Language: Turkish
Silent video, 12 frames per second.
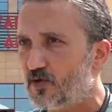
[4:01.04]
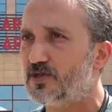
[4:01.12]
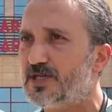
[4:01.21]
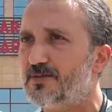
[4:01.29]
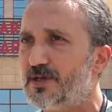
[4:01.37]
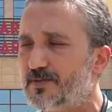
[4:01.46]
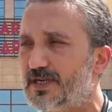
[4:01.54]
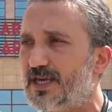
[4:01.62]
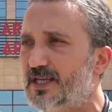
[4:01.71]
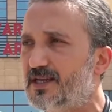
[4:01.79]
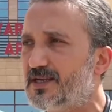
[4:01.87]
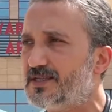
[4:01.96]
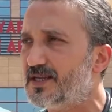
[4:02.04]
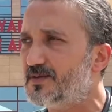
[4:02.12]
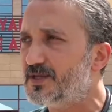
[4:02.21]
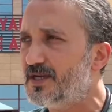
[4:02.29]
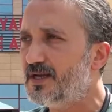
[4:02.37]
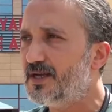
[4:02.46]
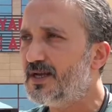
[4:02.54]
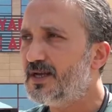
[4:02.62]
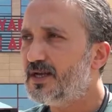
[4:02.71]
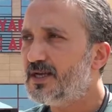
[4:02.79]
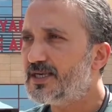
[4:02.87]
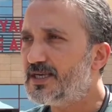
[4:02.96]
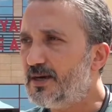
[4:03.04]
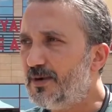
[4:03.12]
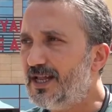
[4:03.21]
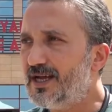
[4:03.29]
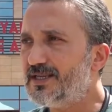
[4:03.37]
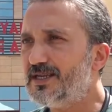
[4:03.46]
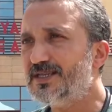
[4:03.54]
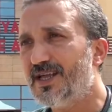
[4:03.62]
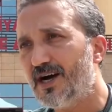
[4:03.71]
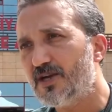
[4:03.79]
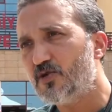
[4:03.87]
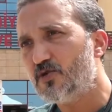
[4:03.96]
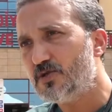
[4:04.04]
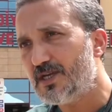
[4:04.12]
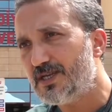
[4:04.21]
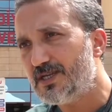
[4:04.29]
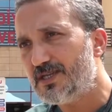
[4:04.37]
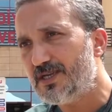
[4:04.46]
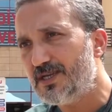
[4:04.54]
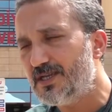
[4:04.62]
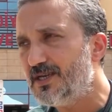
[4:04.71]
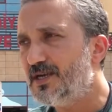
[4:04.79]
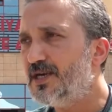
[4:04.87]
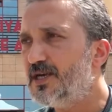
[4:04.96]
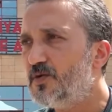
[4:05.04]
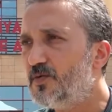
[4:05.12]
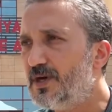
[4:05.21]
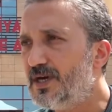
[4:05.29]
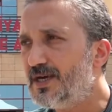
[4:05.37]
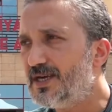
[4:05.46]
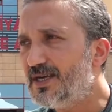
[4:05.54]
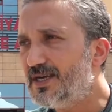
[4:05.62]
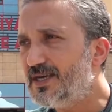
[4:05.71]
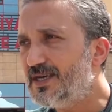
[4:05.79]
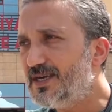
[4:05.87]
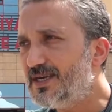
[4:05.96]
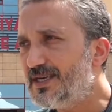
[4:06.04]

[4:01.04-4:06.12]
gözlemlerimizde kendi hastalarımıza gebelerde daha kötü seyrettiğini ve e,